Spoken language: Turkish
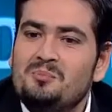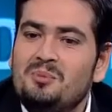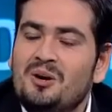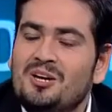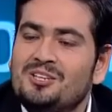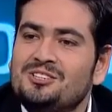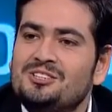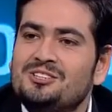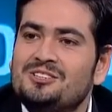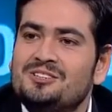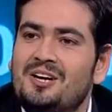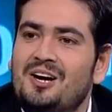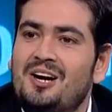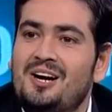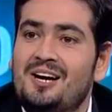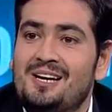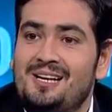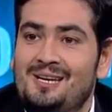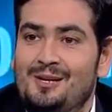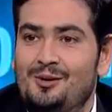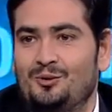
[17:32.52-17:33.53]
başlık
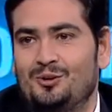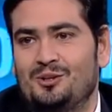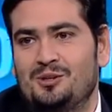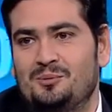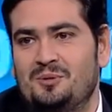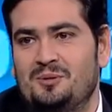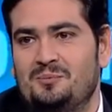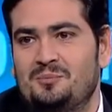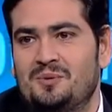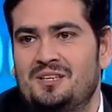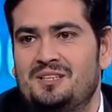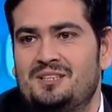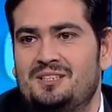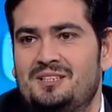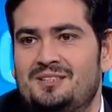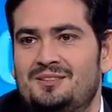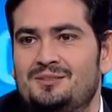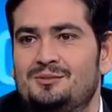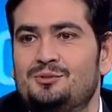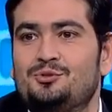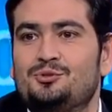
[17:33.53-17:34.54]
aile olabilmek.
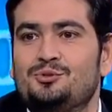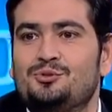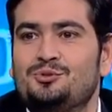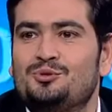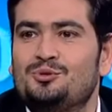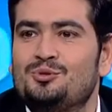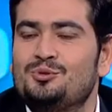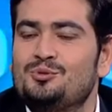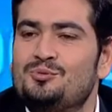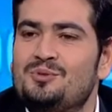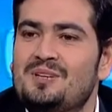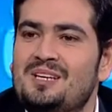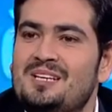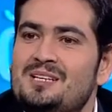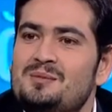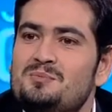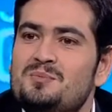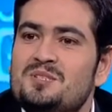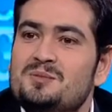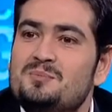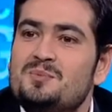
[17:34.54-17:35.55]
Çünkü
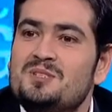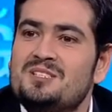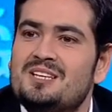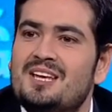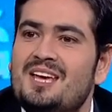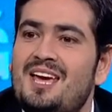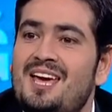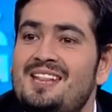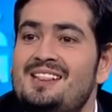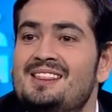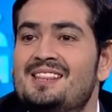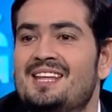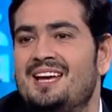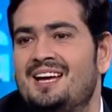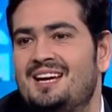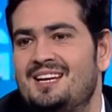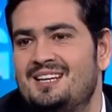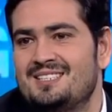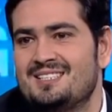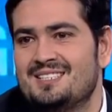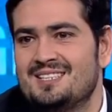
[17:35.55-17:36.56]
velimiz bize en
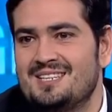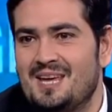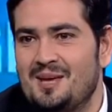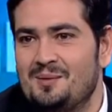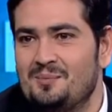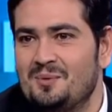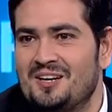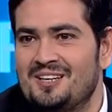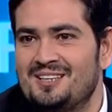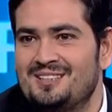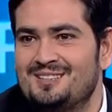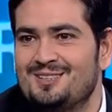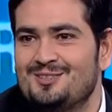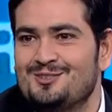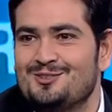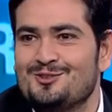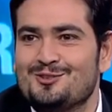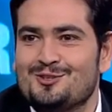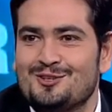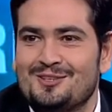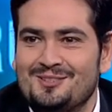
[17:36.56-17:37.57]
değerlisini emanet
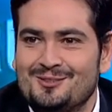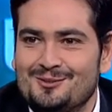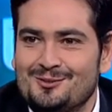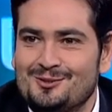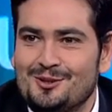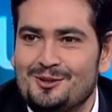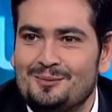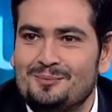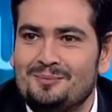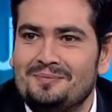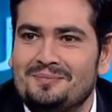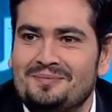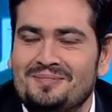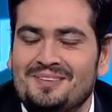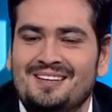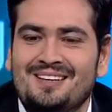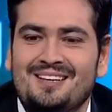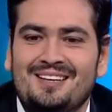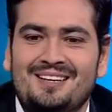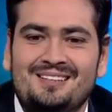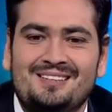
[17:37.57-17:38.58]
ediyor Sayın Hocam.
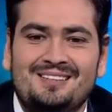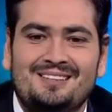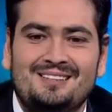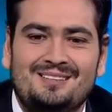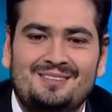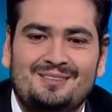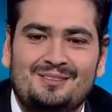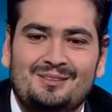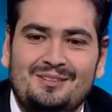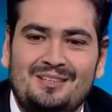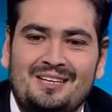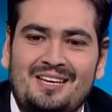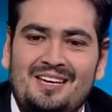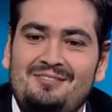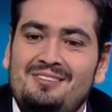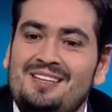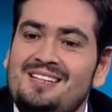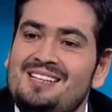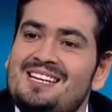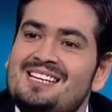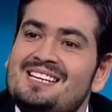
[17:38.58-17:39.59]
Yani e,
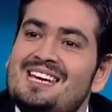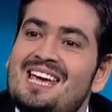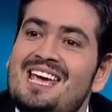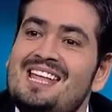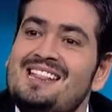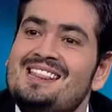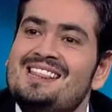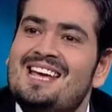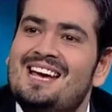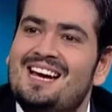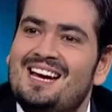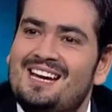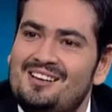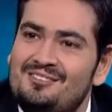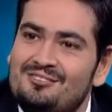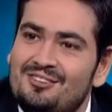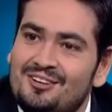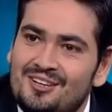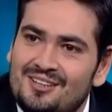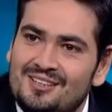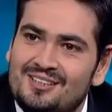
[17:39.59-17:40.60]
evindeki en
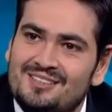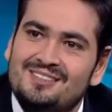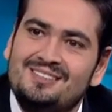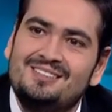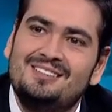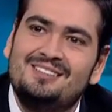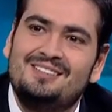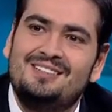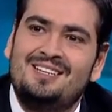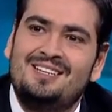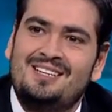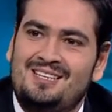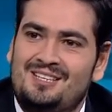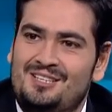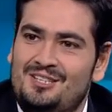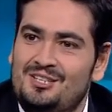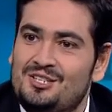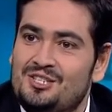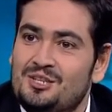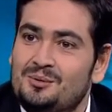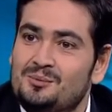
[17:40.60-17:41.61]
değerli varlığı,
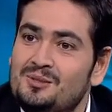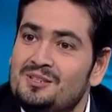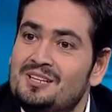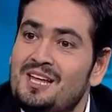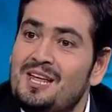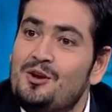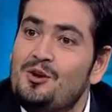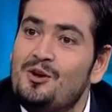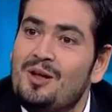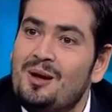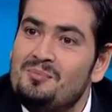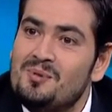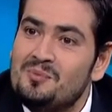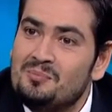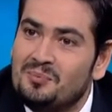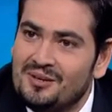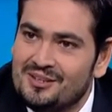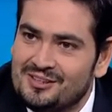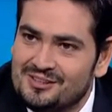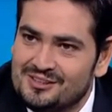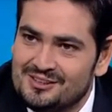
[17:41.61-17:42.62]
yaşamının en önemli
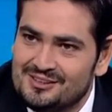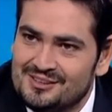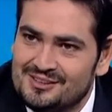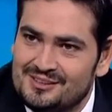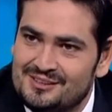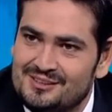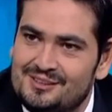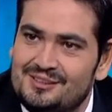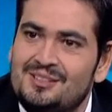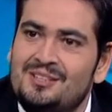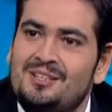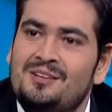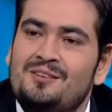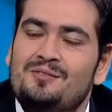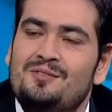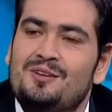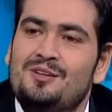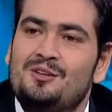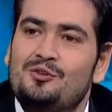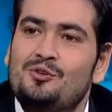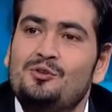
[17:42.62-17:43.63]
parçasını
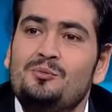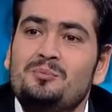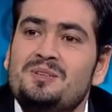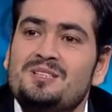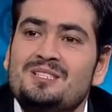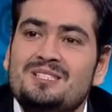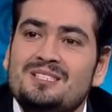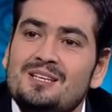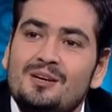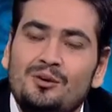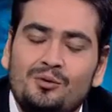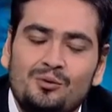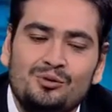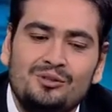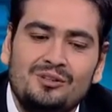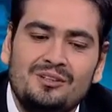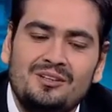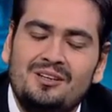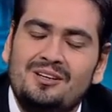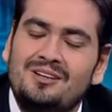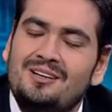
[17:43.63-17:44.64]
veriyor. Biz de
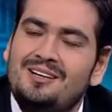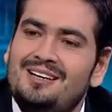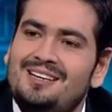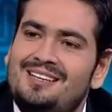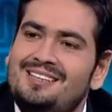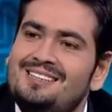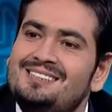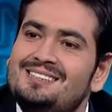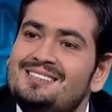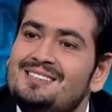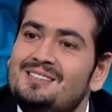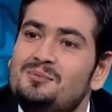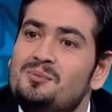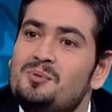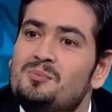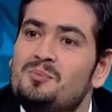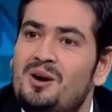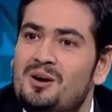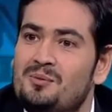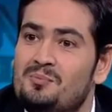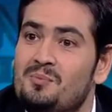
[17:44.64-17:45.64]
ona ailesi
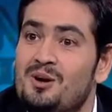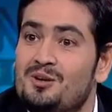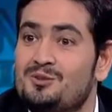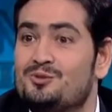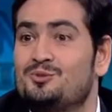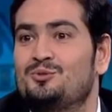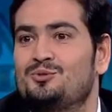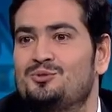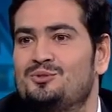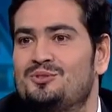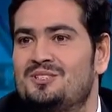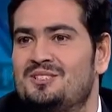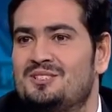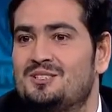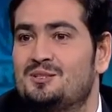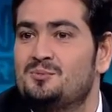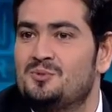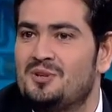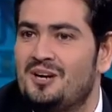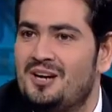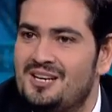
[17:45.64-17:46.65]
gibi bakmak zorundayız.
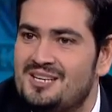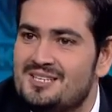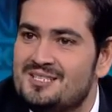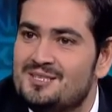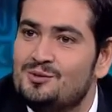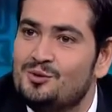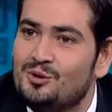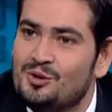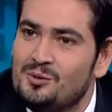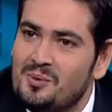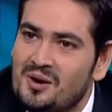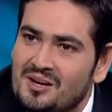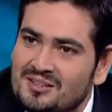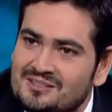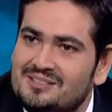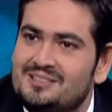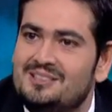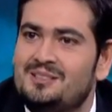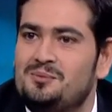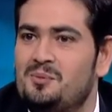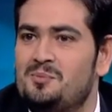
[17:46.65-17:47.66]
Tıpkı ailesinin ona
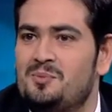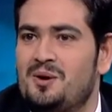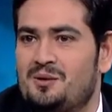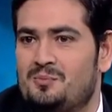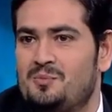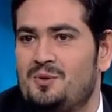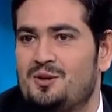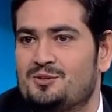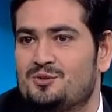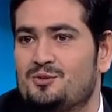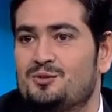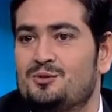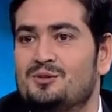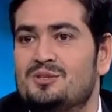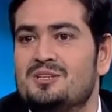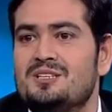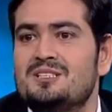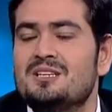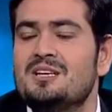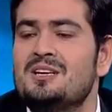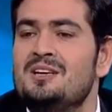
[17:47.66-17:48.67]
baktığı gibi bakmak
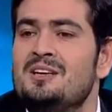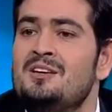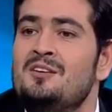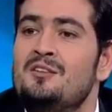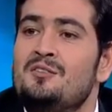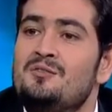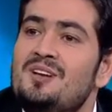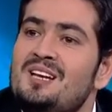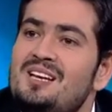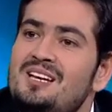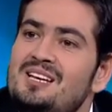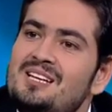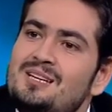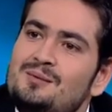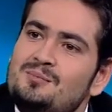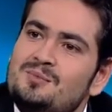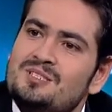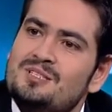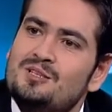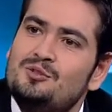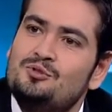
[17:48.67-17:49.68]
zorundayız.
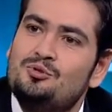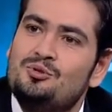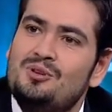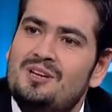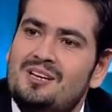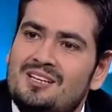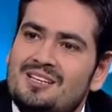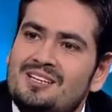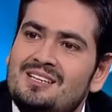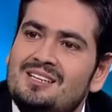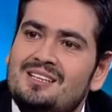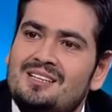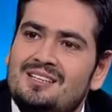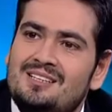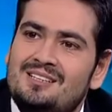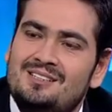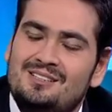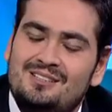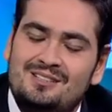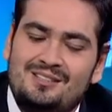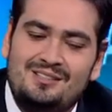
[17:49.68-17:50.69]
Velilerimiz de sürekli
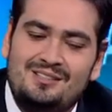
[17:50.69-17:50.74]
e,